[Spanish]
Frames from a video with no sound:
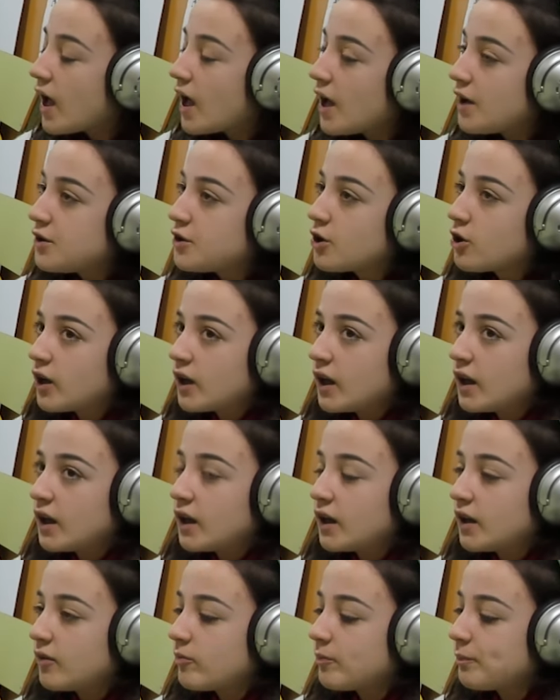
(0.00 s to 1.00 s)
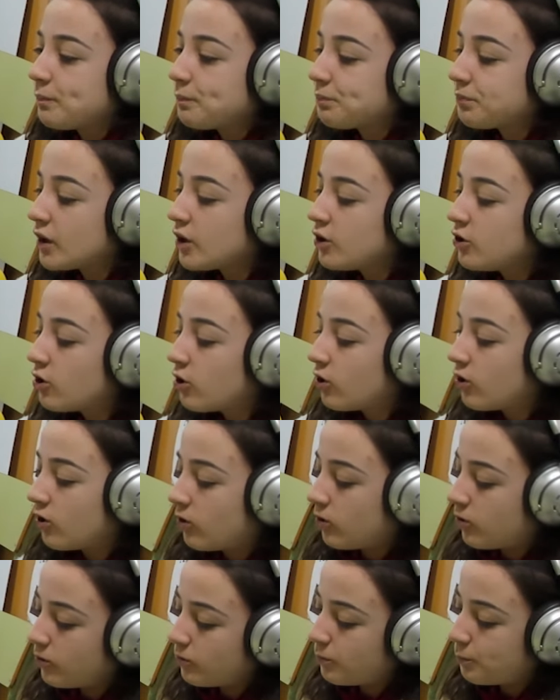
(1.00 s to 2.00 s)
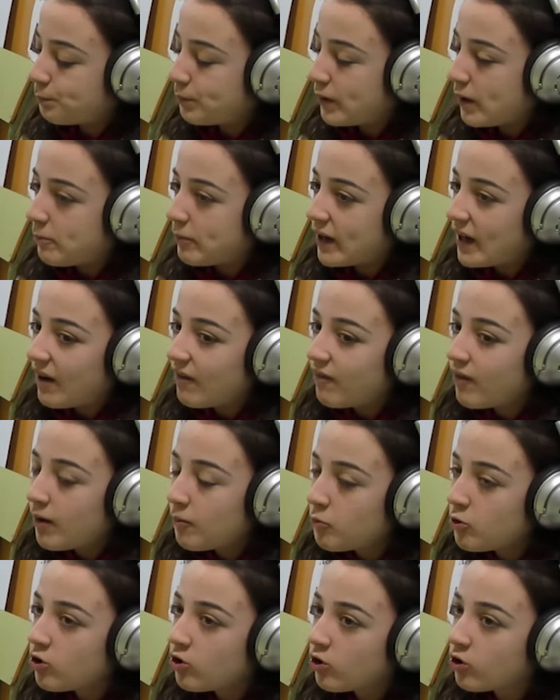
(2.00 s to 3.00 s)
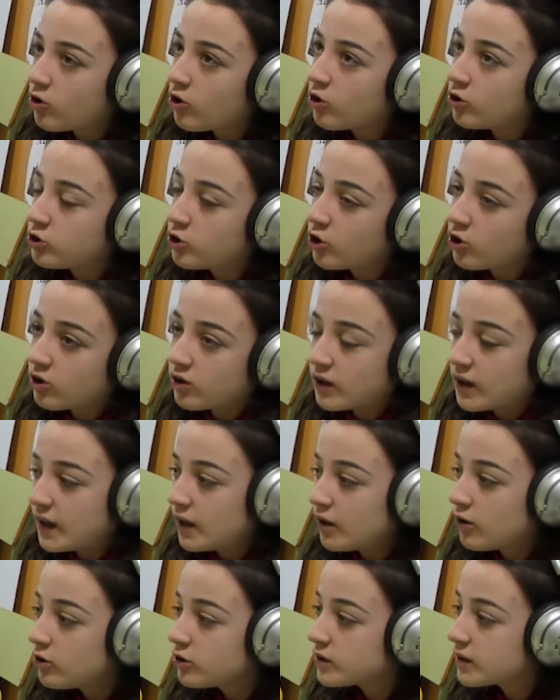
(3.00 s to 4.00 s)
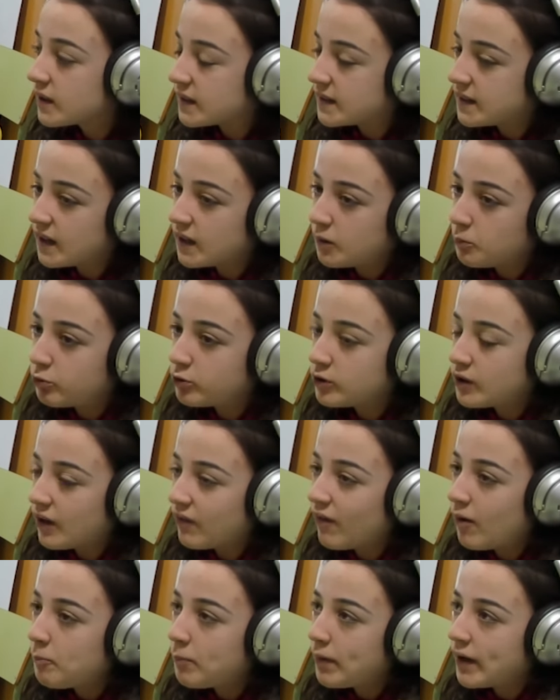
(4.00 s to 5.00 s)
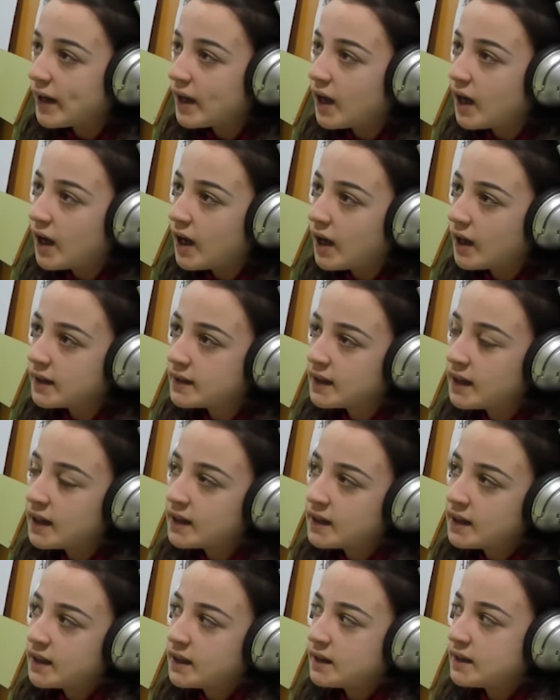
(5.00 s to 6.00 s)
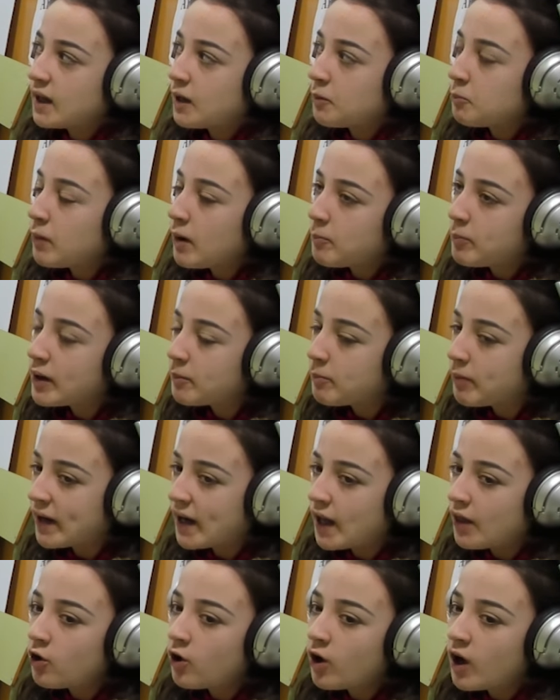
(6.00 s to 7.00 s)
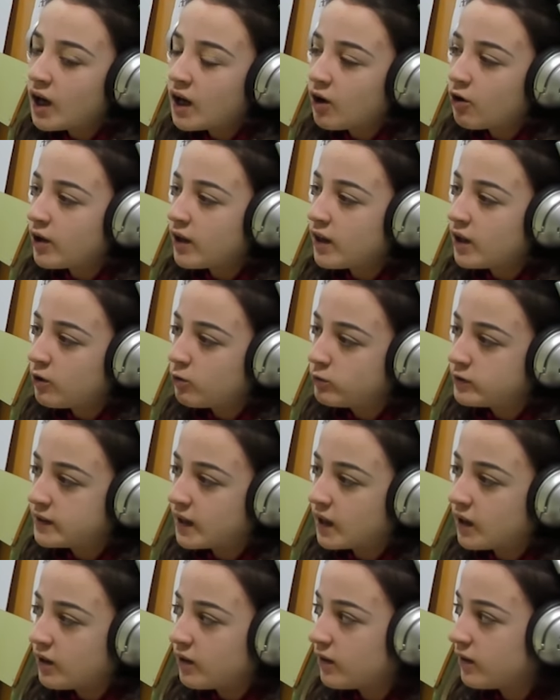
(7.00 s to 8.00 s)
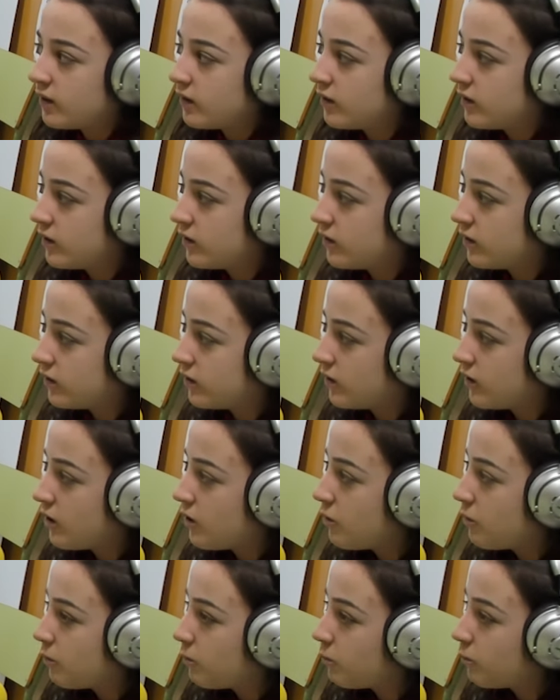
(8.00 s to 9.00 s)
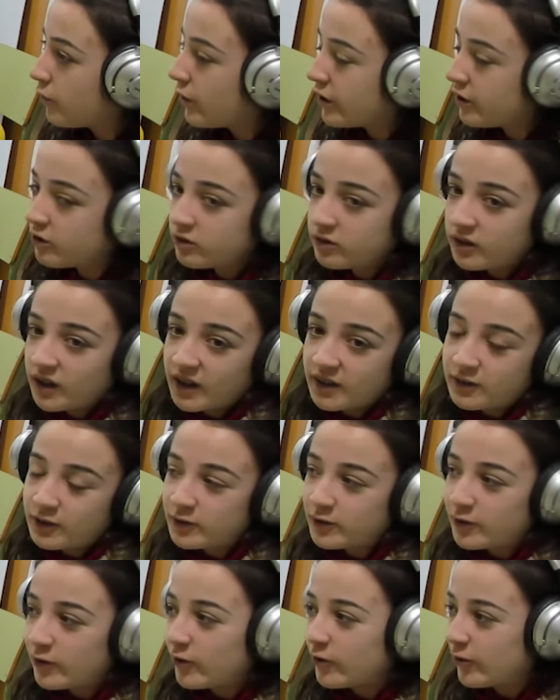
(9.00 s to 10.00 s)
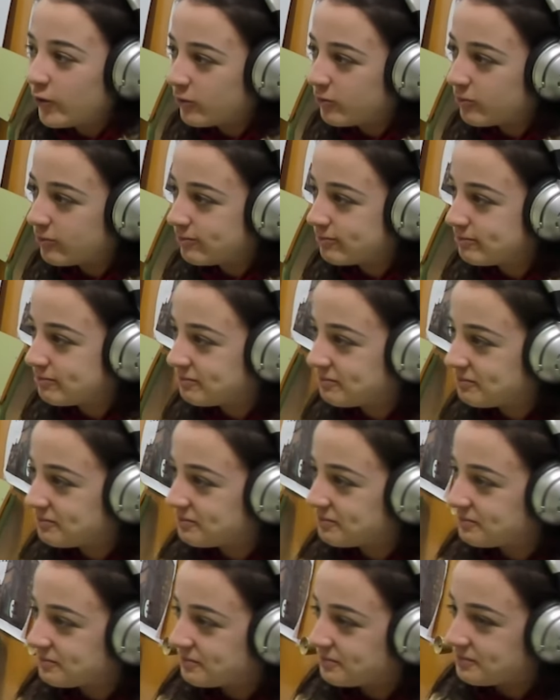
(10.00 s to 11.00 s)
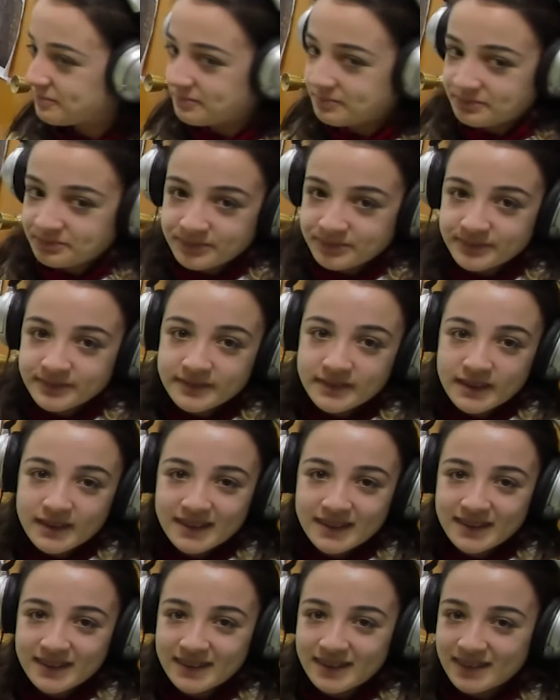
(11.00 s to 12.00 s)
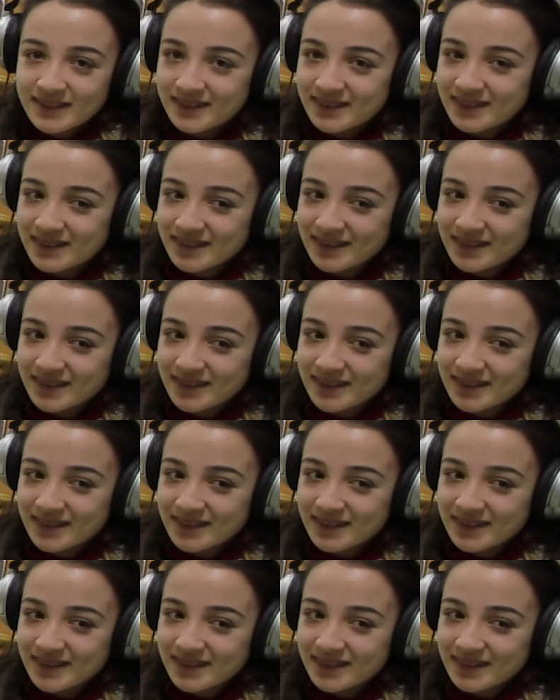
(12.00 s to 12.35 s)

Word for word: Nos, eh, preparábamos con torneos que se disputaban para eh, estar más preparados a la hora de luchar. Bueno, esto es todo. Adiós. Adiós.